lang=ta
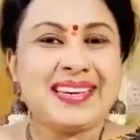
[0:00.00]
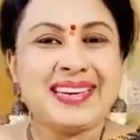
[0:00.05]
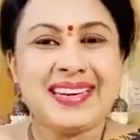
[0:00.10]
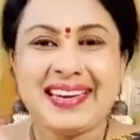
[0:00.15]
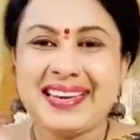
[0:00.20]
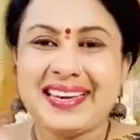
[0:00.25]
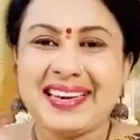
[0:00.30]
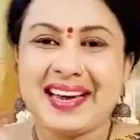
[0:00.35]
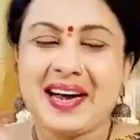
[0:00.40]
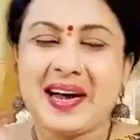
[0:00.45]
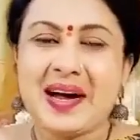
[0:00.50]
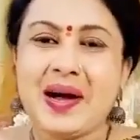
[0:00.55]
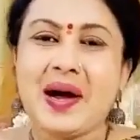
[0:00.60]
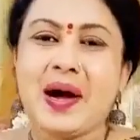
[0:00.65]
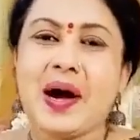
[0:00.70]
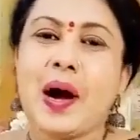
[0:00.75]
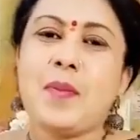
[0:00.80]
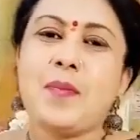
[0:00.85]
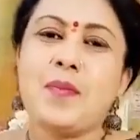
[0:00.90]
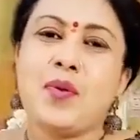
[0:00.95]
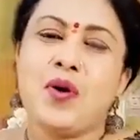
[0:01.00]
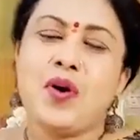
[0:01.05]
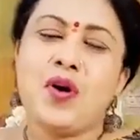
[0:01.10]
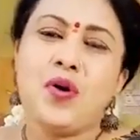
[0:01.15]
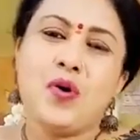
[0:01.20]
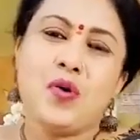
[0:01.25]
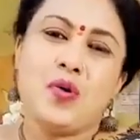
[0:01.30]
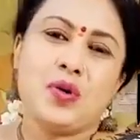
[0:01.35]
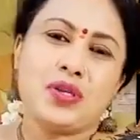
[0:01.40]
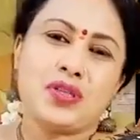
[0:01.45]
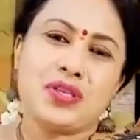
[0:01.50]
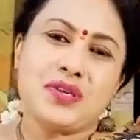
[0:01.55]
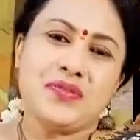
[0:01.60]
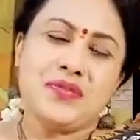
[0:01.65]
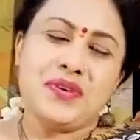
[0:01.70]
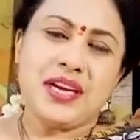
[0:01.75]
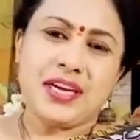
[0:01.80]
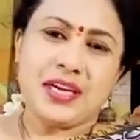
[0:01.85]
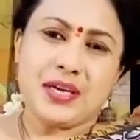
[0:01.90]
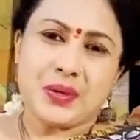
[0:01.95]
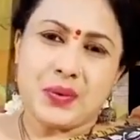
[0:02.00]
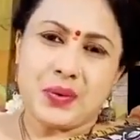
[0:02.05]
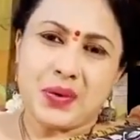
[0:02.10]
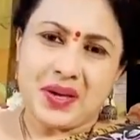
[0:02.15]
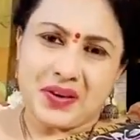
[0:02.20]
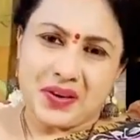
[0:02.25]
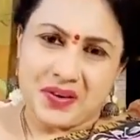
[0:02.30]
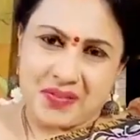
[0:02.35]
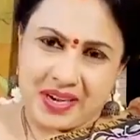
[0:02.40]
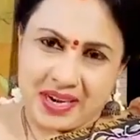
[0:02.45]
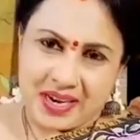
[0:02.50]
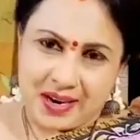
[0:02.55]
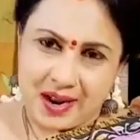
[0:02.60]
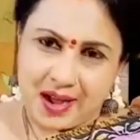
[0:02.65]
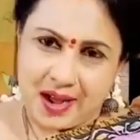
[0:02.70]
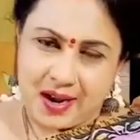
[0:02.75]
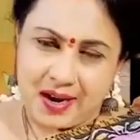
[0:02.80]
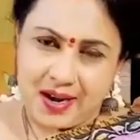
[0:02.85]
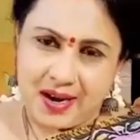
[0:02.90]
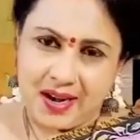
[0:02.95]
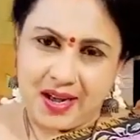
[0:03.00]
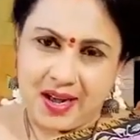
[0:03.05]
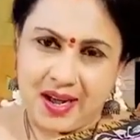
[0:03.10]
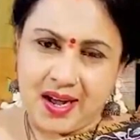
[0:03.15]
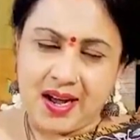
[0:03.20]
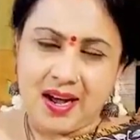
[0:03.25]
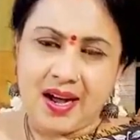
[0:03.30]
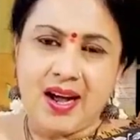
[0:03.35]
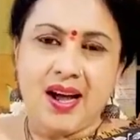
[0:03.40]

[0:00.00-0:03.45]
இல்லையா அப்போது ஒருத்தர் வீட்டுக்குள்ளே வர்றாங்கன்னா